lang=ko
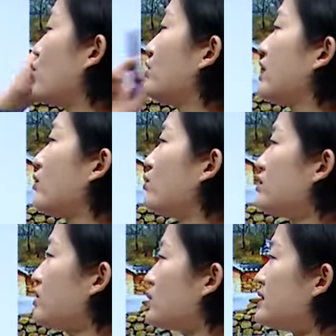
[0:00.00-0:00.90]
옳게
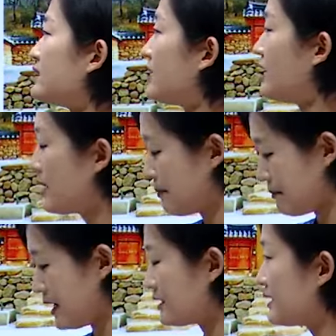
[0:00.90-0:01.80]
고른 것은
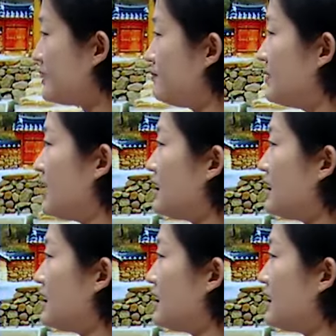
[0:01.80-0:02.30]
방금